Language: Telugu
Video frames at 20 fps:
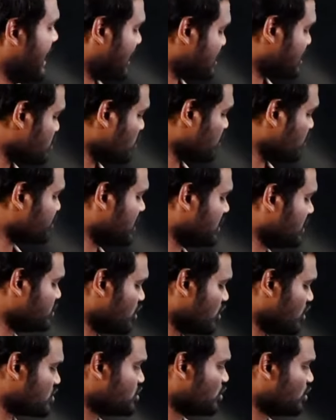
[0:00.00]
నెక్స్ట్ క్వశ్చన్
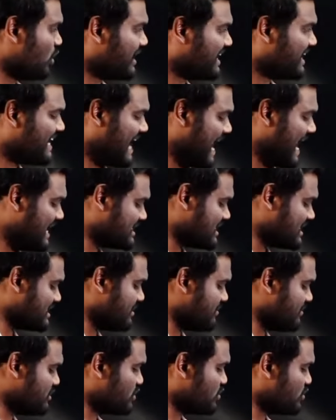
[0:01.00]
చూడొచ్చు డైస్కి
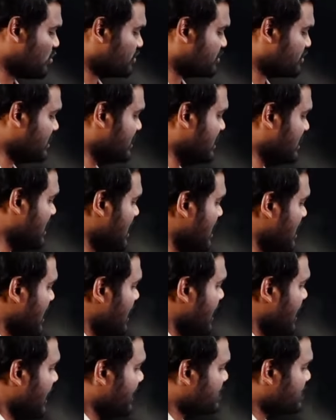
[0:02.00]
సంబంధించిన క్వశ్చన్ ఇది
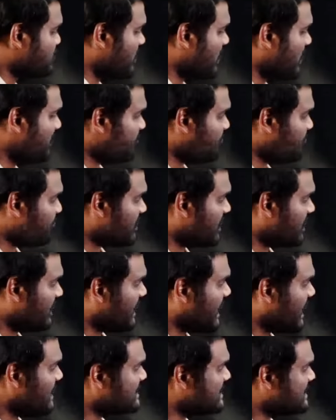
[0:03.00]
నెక్స్ట్ వన్
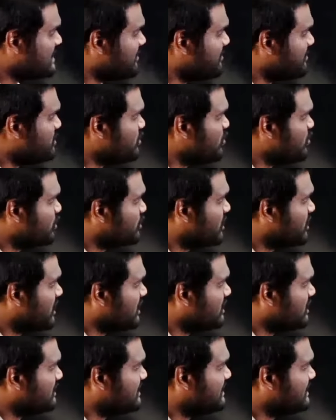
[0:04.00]
డైస్కి సంబంధించిన క్వశ్చన్
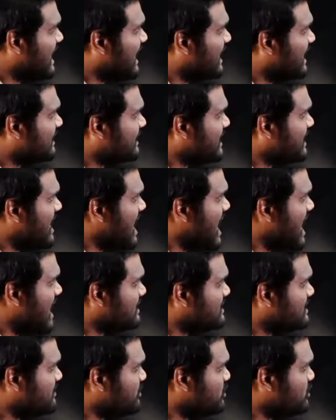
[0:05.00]
జాగ్రత్తగా
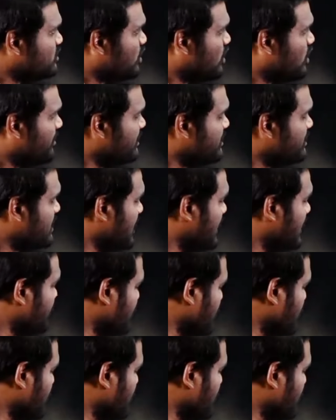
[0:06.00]
ఆన్సర్ ఏమొస్తుందో కామెంట్ చేయాలి